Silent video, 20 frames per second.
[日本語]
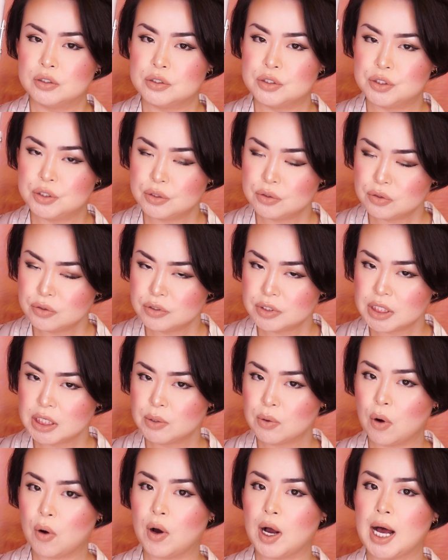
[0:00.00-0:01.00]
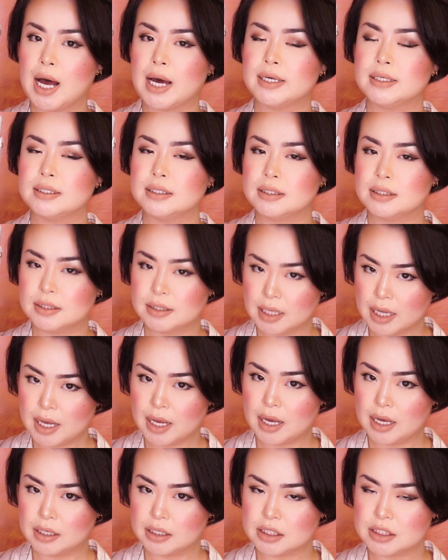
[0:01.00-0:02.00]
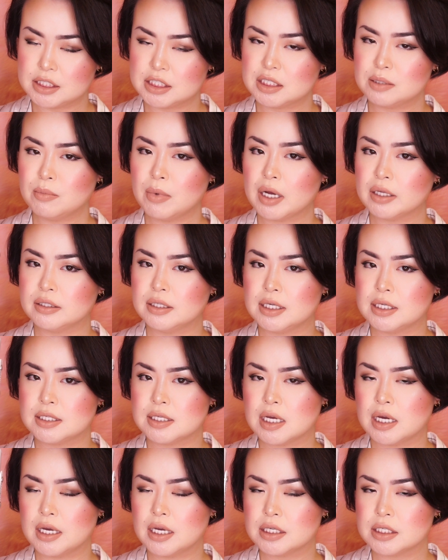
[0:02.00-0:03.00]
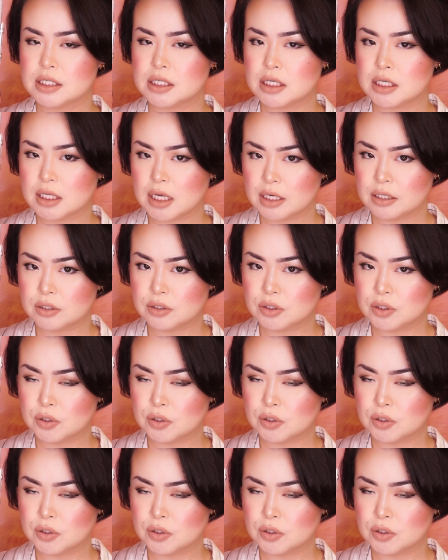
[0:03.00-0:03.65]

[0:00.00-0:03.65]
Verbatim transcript: 12本入って1万2000円しないっ